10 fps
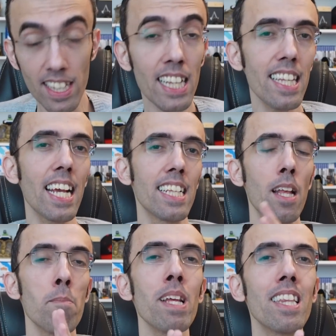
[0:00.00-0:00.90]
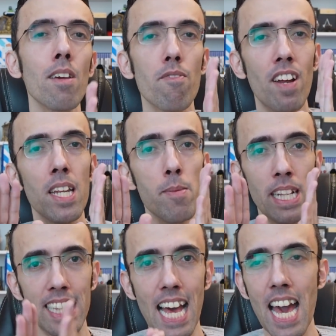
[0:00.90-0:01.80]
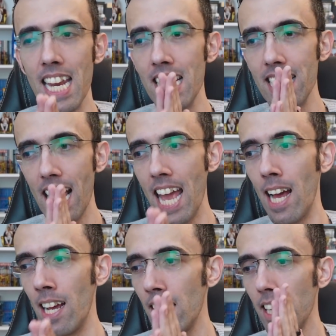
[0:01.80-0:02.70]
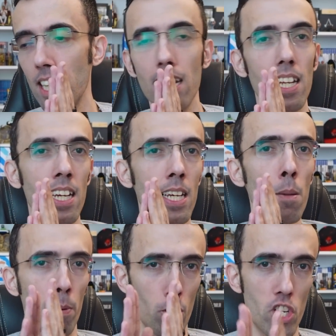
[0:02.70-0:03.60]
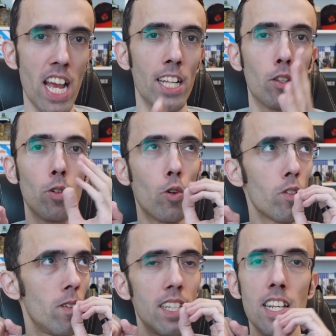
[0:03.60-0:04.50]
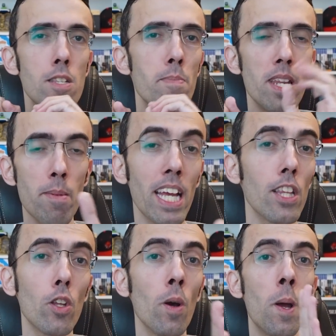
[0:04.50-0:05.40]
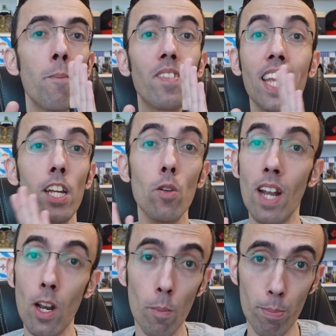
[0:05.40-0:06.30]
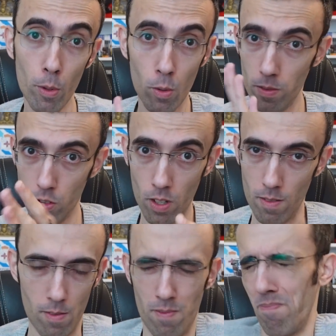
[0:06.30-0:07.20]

Tant'è talmente fallimentare l'idea, eh, il progetto, l'esperimento, che non l'hanno più... Cioè...